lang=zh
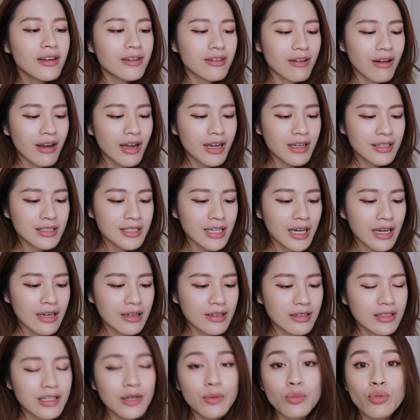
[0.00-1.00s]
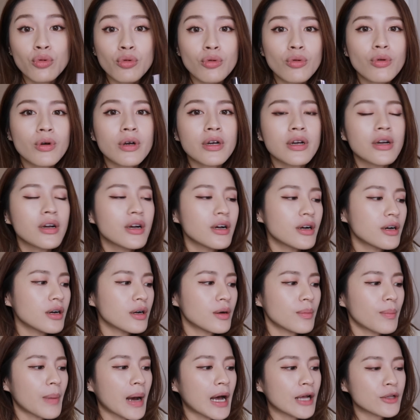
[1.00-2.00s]
然后它的价格也不贵，
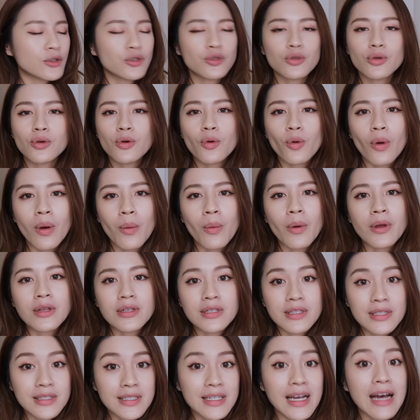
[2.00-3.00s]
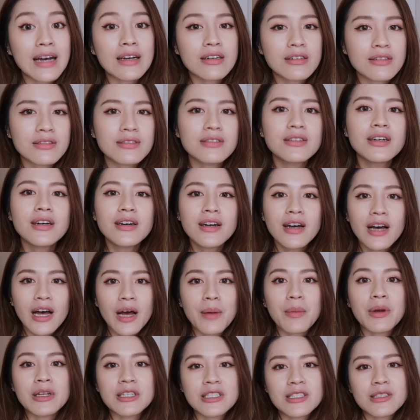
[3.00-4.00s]
二八九官网的价格还
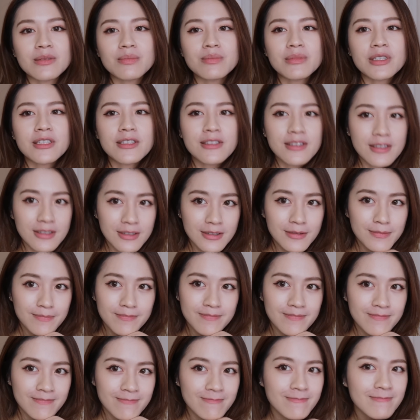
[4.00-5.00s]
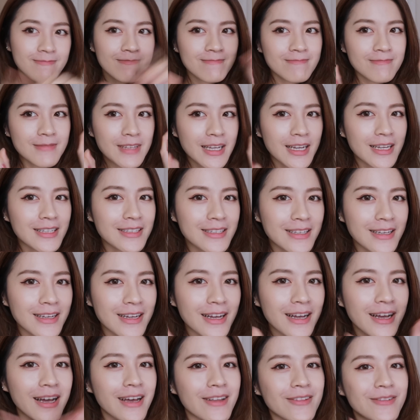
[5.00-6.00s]
蛮亲民的，可以体验
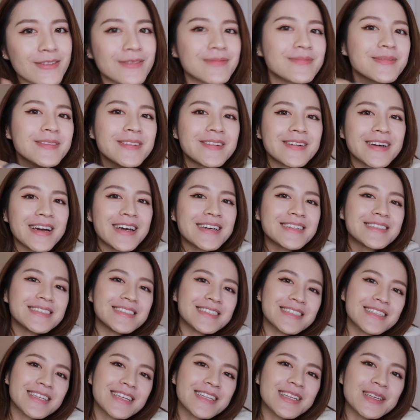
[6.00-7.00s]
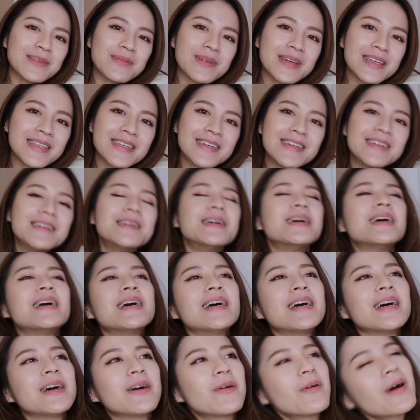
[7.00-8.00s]
看看哦。OK，今天的影片呢
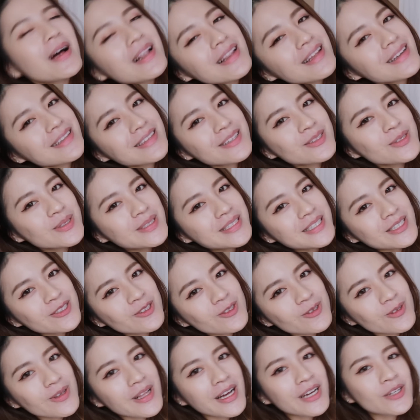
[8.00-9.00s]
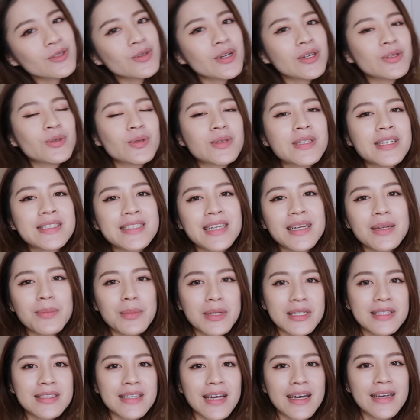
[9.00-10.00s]
很欢乐的就结束啦。虽然说在家里
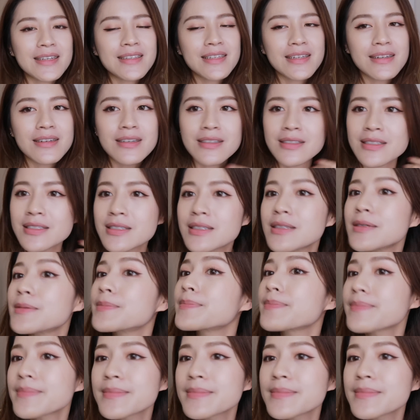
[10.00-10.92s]
面宅一天，可是